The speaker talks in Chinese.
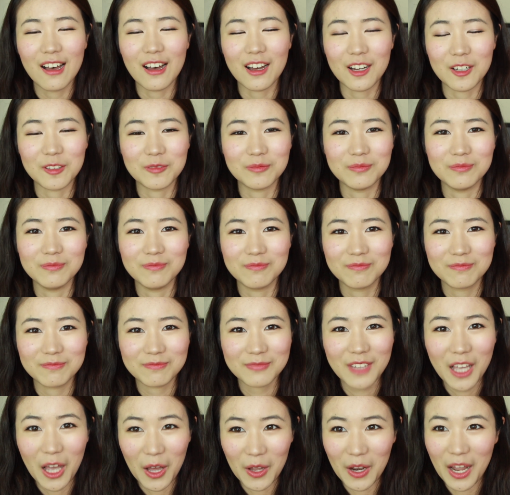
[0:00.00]

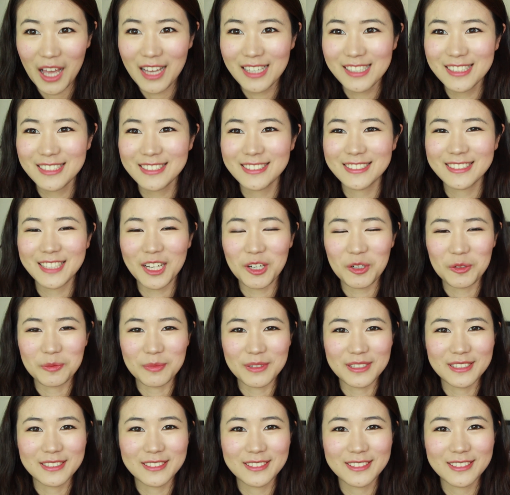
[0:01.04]
嗯、好啦，那我
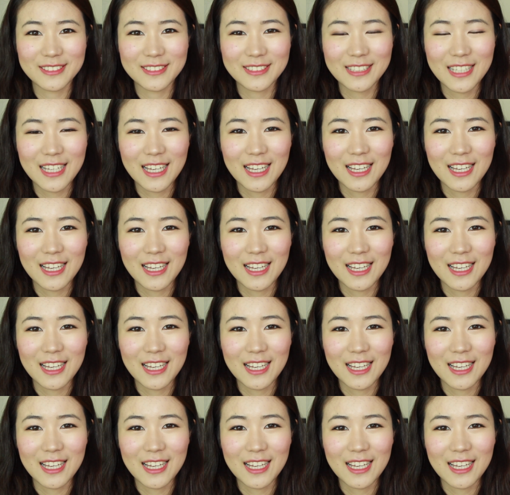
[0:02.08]
们嗯、